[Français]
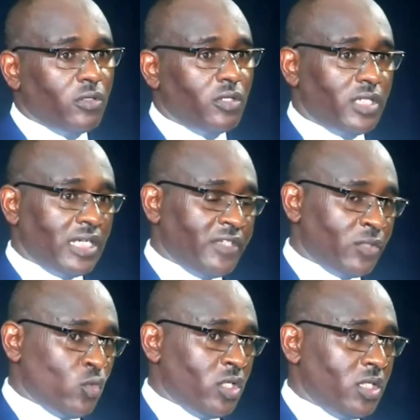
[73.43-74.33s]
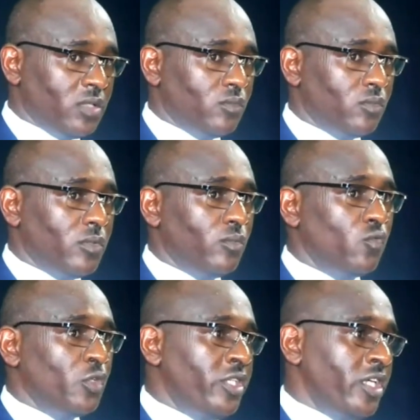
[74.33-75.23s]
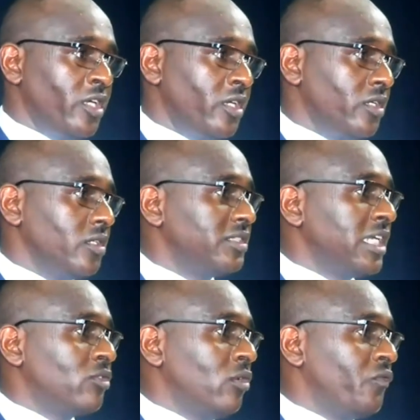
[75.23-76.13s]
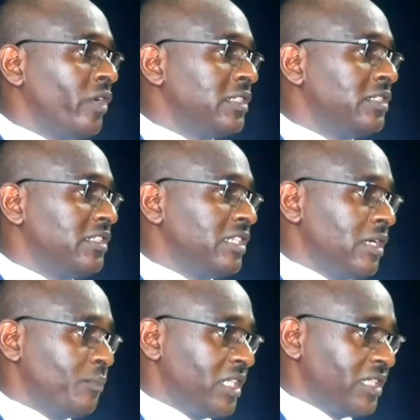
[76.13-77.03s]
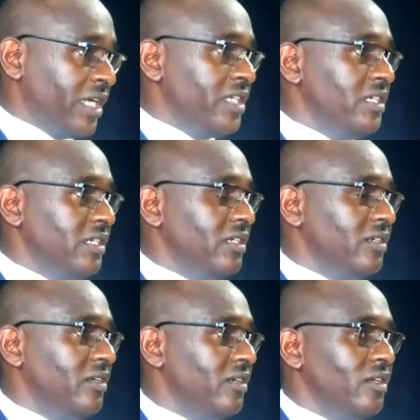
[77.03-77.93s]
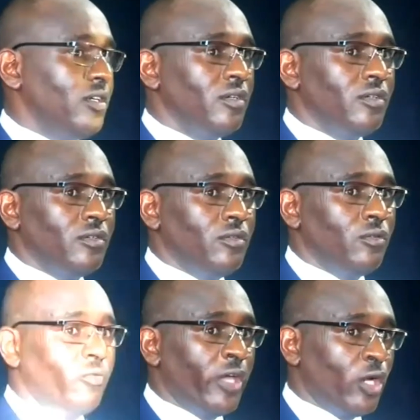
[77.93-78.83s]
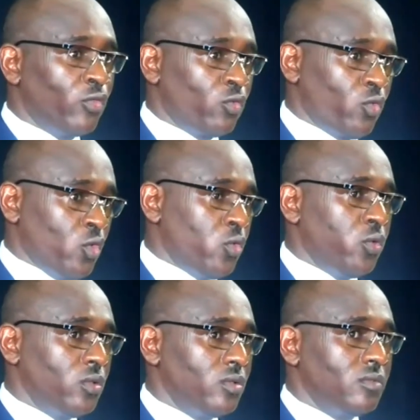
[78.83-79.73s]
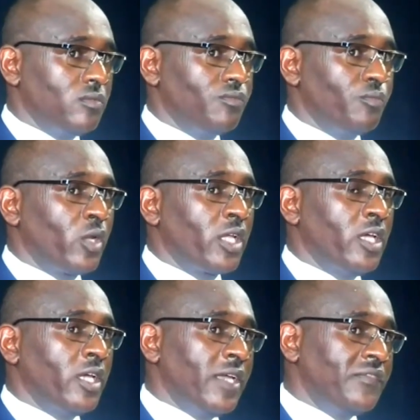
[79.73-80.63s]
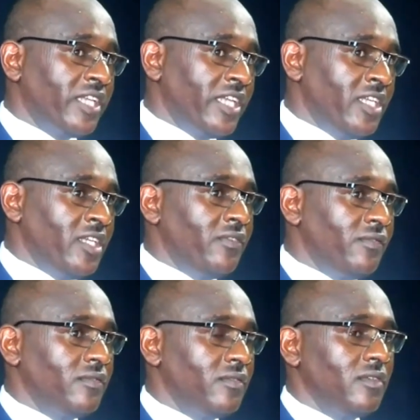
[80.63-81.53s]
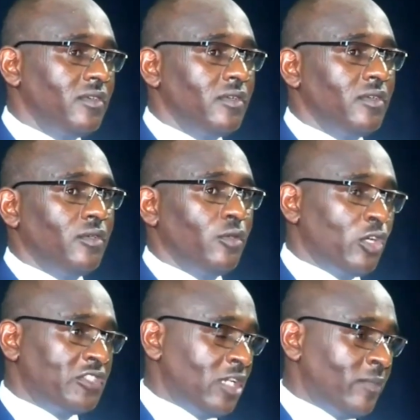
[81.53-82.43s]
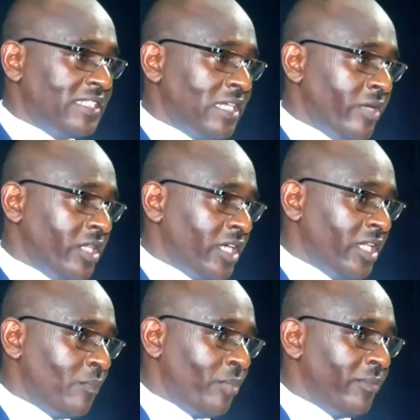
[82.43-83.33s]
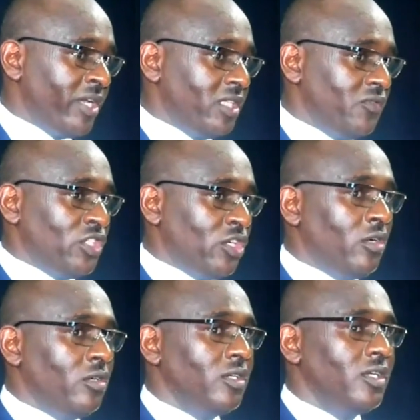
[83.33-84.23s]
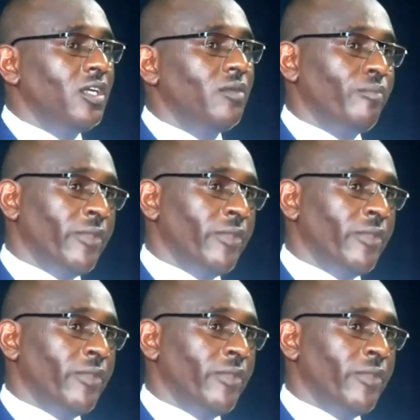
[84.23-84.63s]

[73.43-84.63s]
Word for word: avec moi, vous dire que cette confiance ne sera pas trahie. Nous ferons tout pour que FCI, non seulement se maintienne en première division, mais